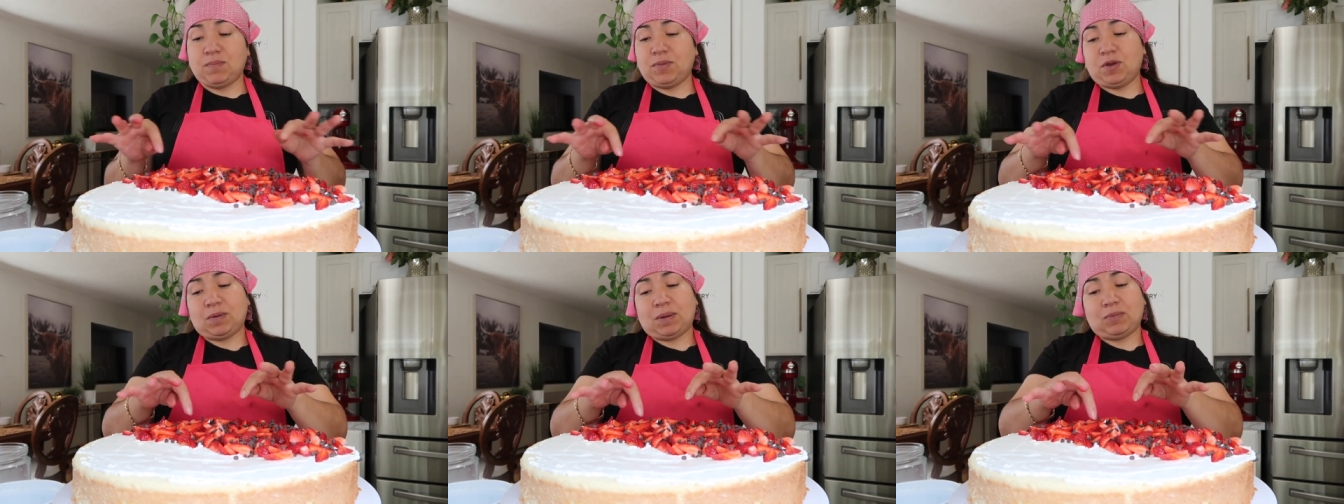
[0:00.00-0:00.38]

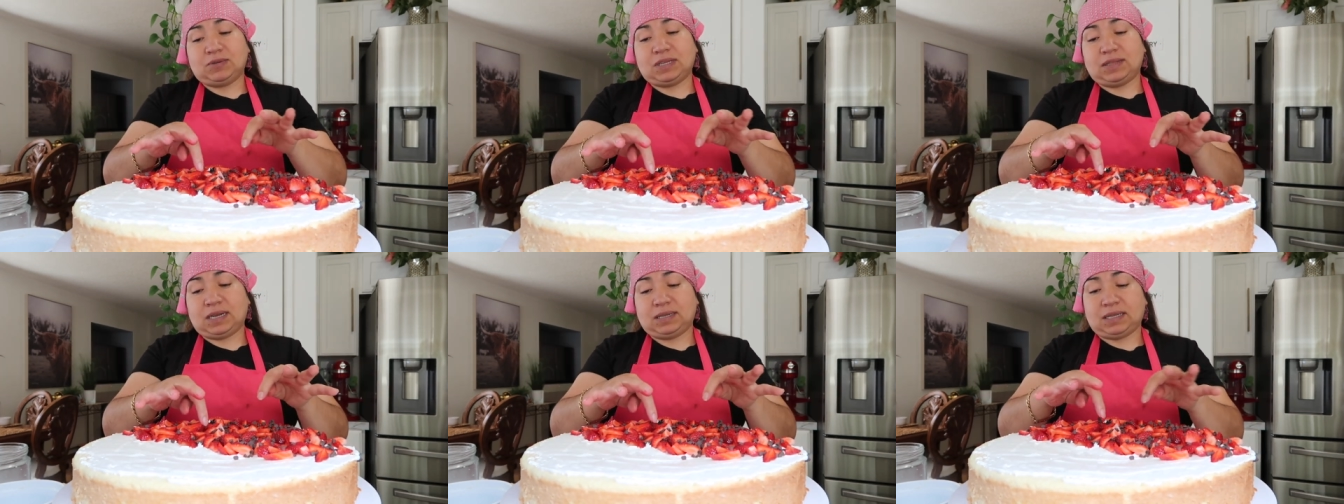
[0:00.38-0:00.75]
Pero
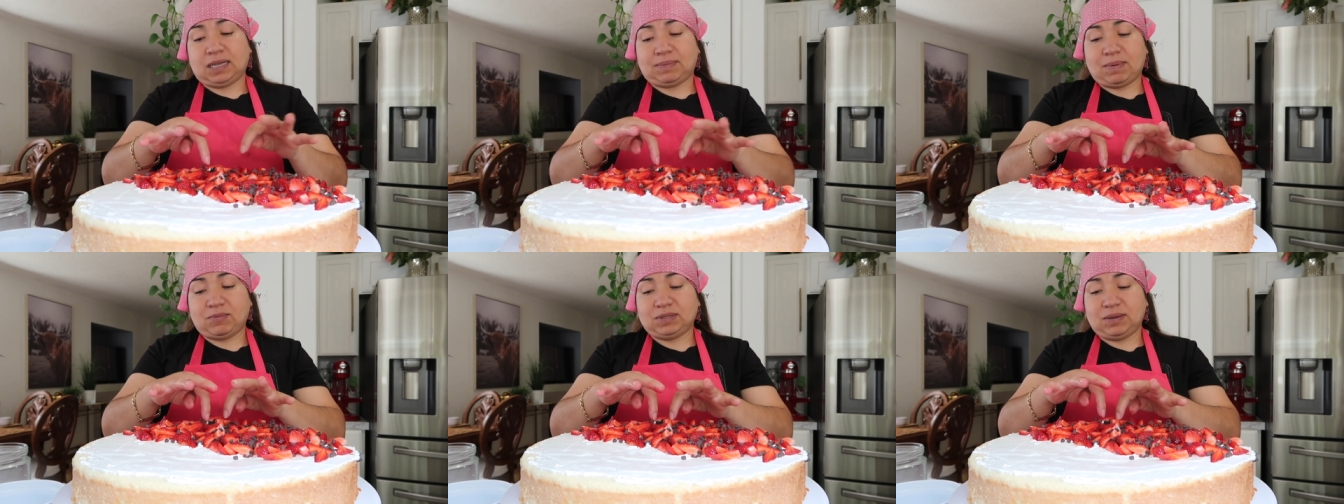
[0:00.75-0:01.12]
vamos a
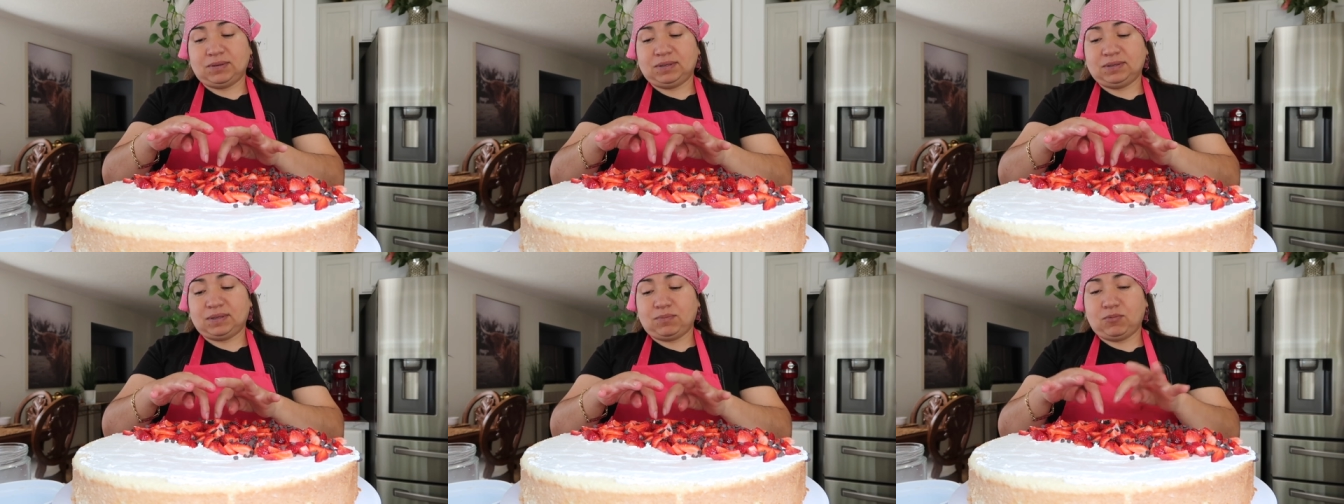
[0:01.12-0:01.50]
tratar, vamos a
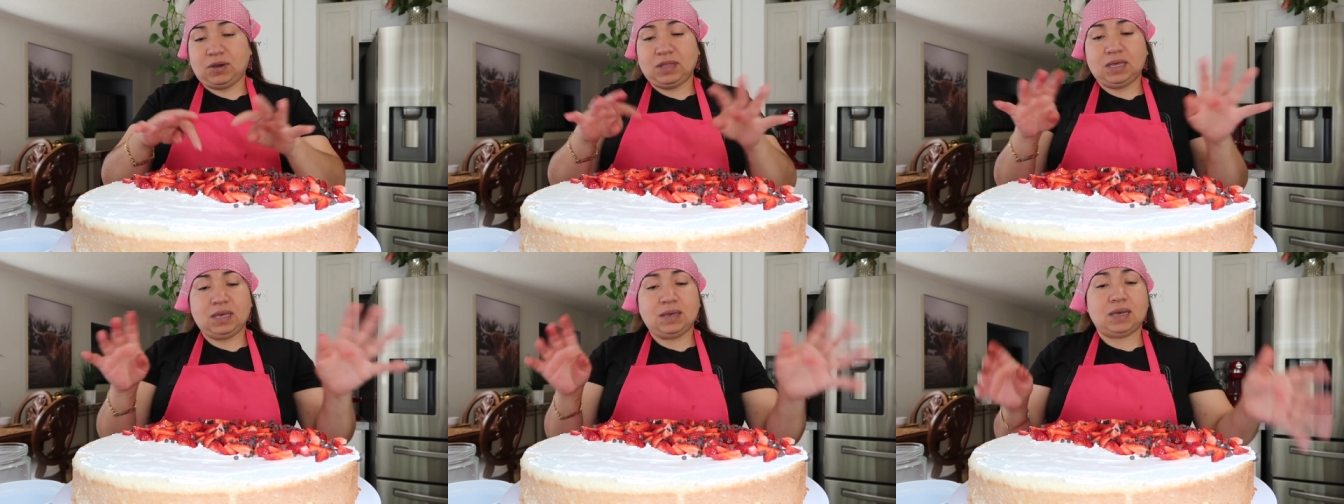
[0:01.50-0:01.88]
ver si se
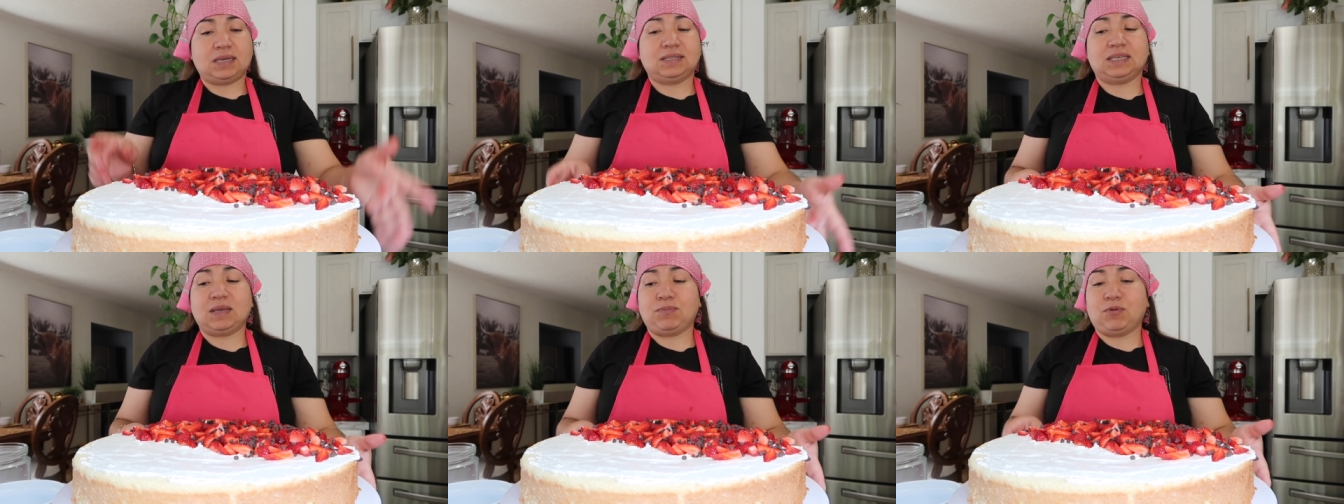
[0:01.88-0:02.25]
puede.
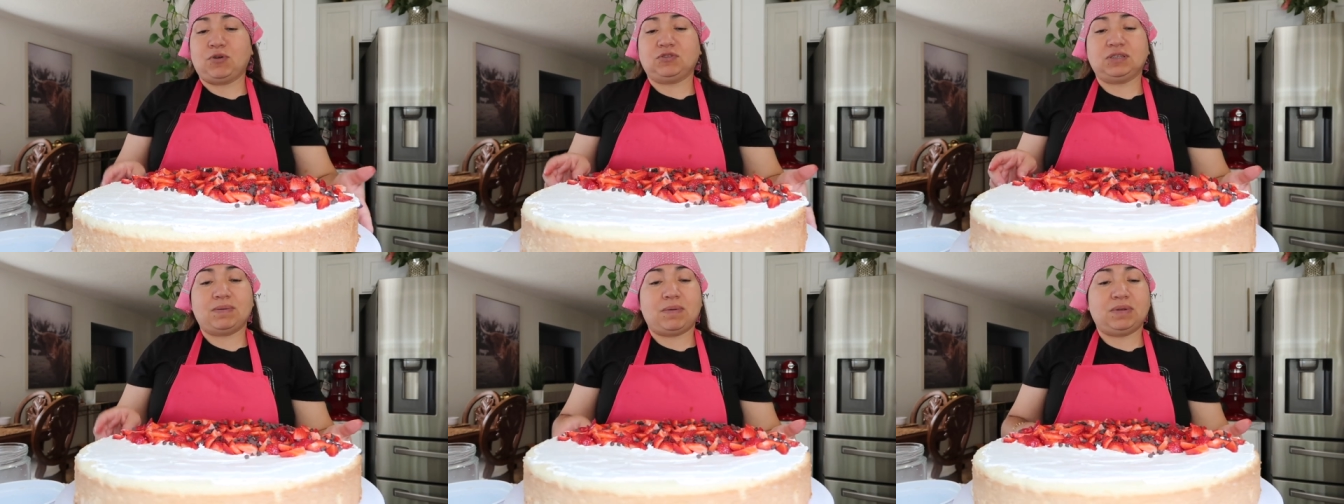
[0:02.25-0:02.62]
Así que
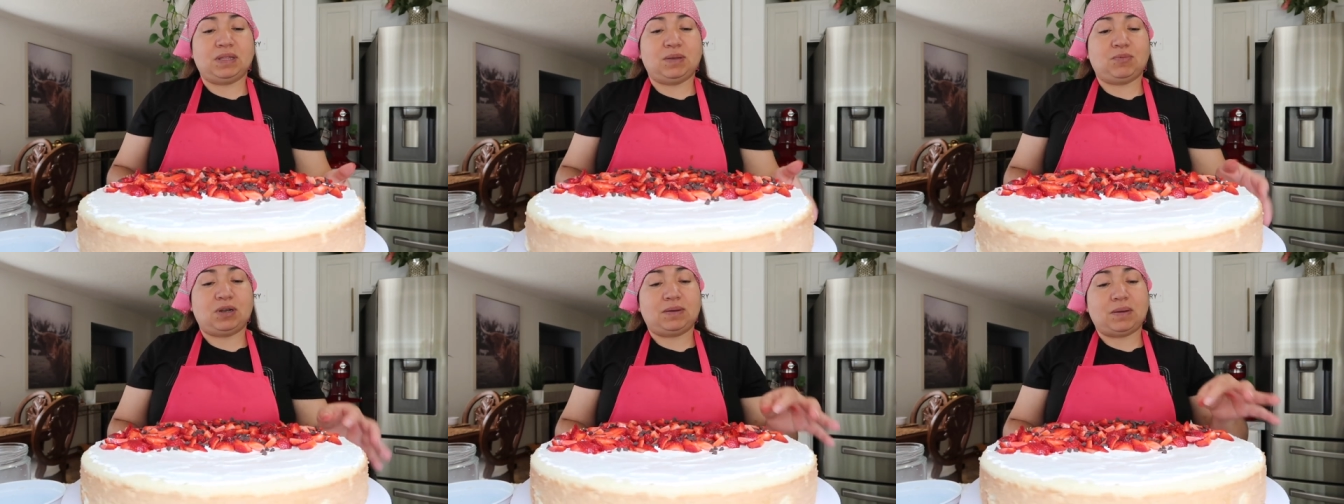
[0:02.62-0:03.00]

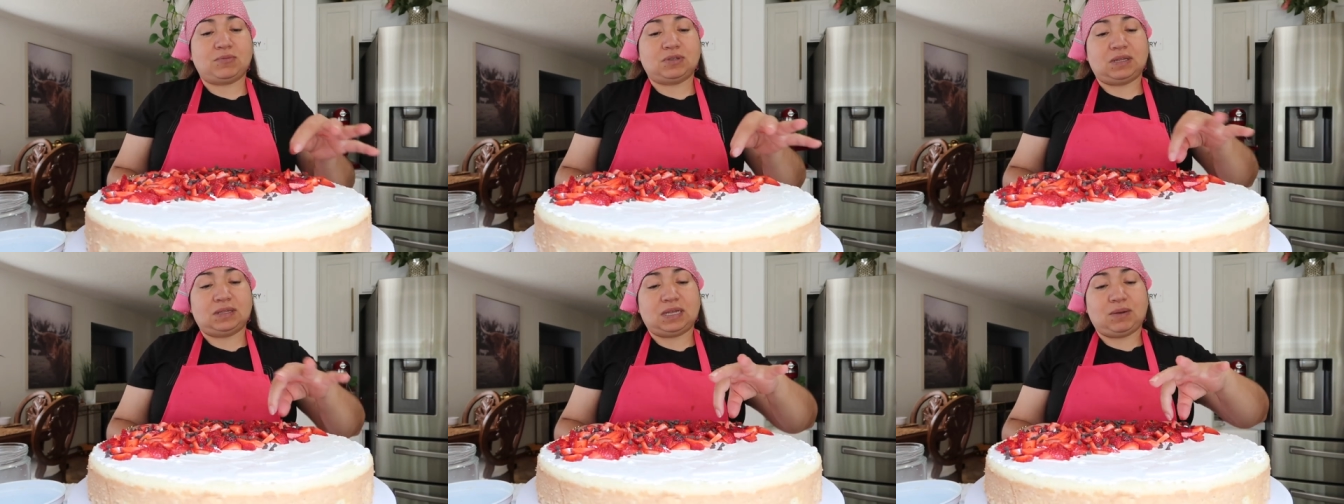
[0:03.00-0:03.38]
próximamente por ahí
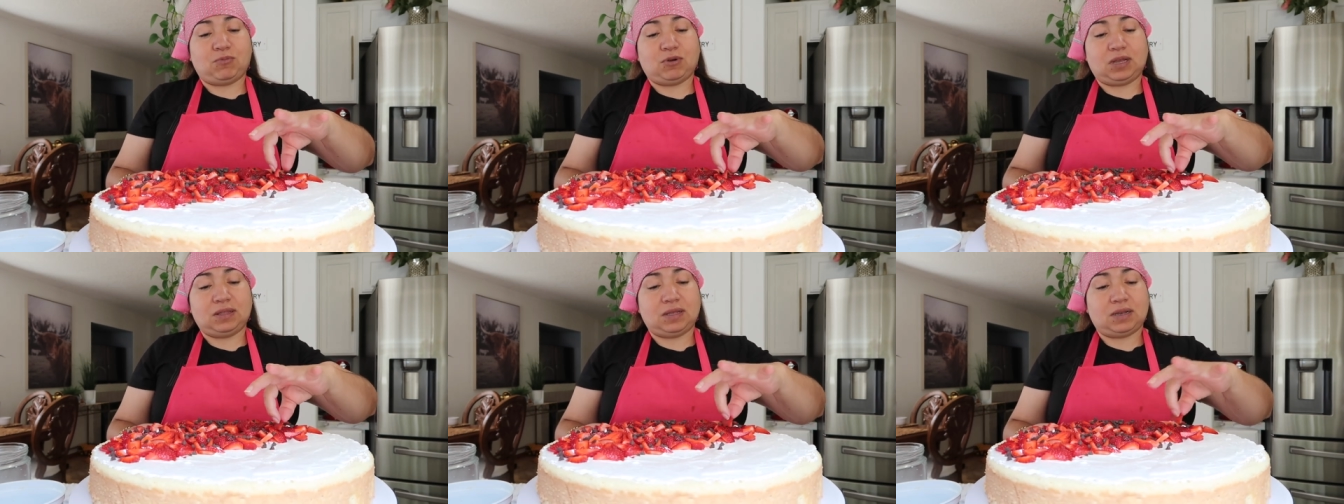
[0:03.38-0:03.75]
vamos a andar
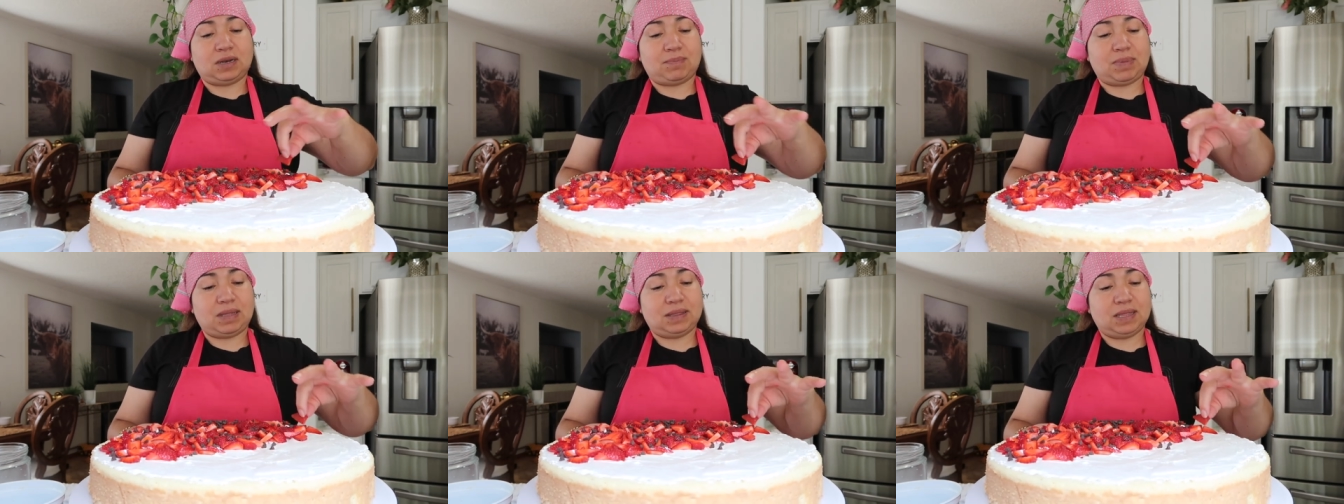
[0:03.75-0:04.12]
por ahí de
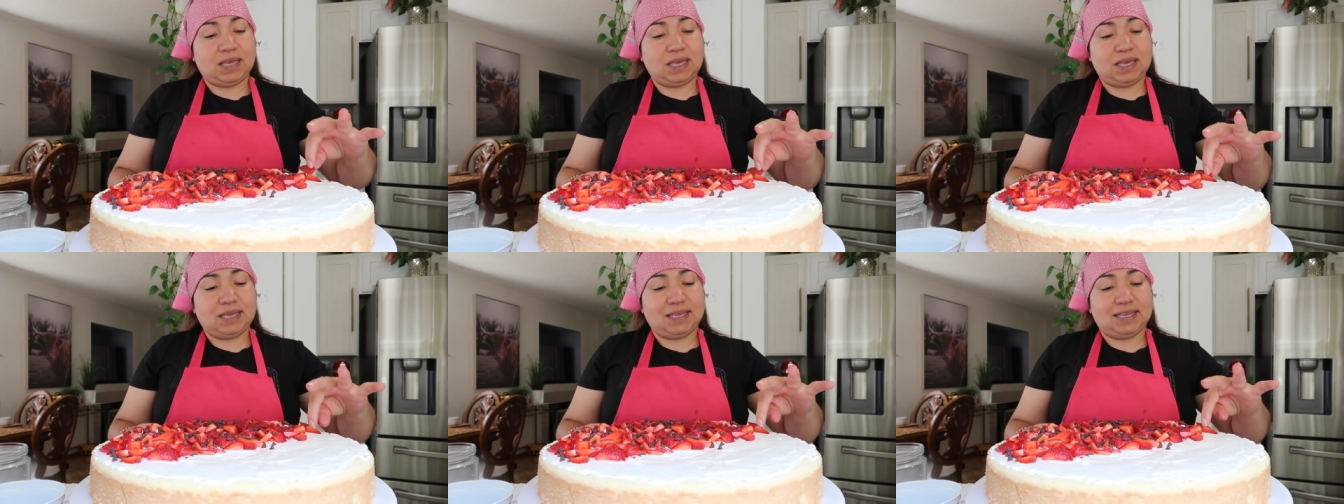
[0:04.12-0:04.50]

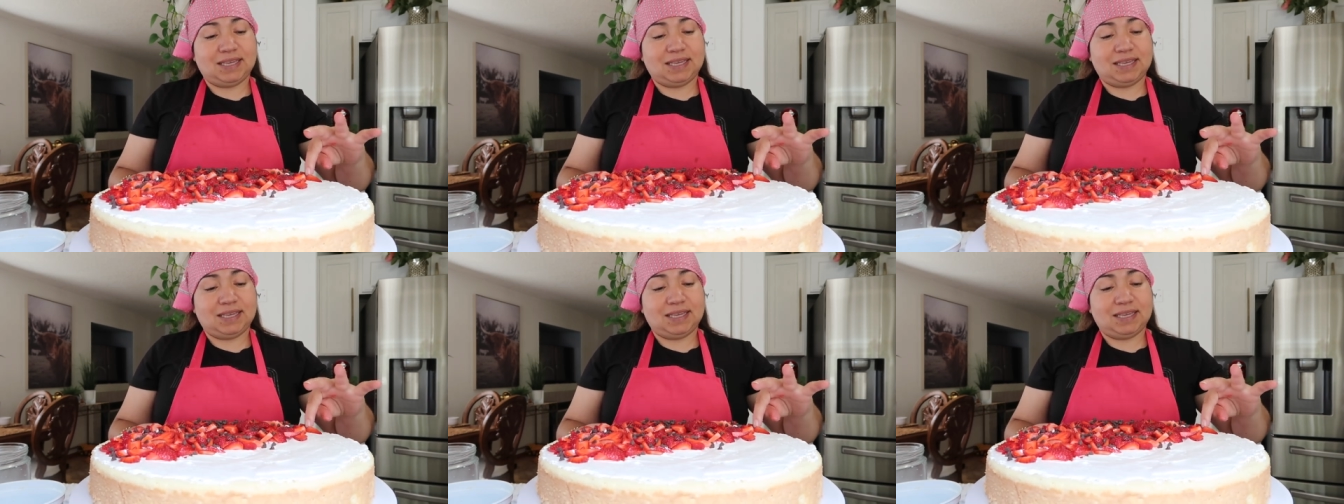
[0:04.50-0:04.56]
repente